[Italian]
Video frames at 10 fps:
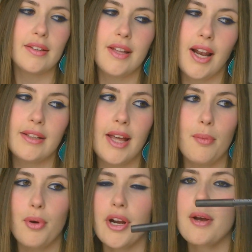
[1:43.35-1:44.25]
della
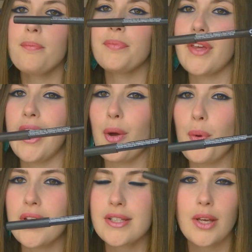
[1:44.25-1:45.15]
Deborah che è
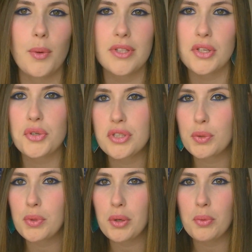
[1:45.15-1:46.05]
questa, questa
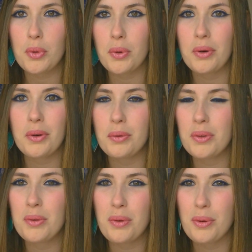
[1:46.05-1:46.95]
costa 1,40 euro,
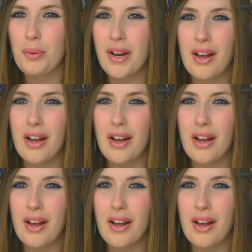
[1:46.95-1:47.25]
1,40 euro,